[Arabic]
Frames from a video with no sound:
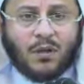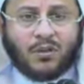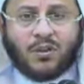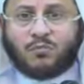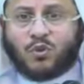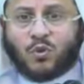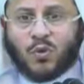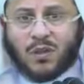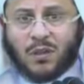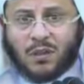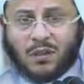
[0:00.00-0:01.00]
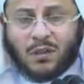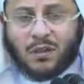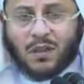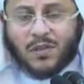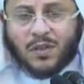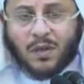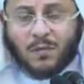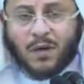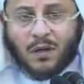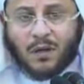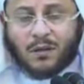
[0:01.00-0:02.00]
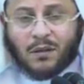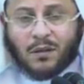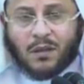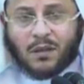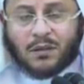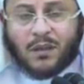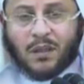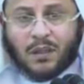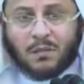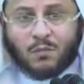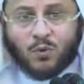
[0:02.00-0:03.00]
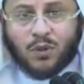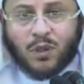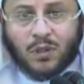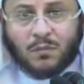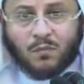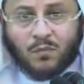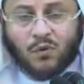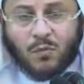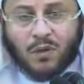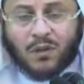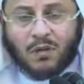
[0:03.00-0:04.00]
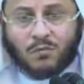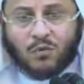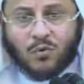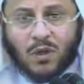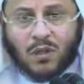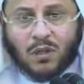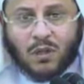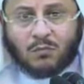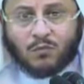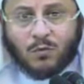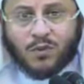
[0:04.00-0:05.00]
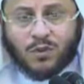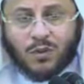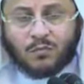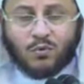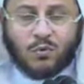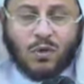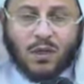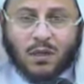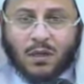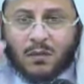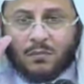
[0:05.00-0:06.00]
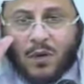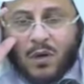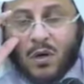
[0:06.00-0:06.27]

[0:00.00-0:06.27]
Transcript: يمد يديه إلى السماء يا رب يا رب ومطعمه حرام ومشربه حرام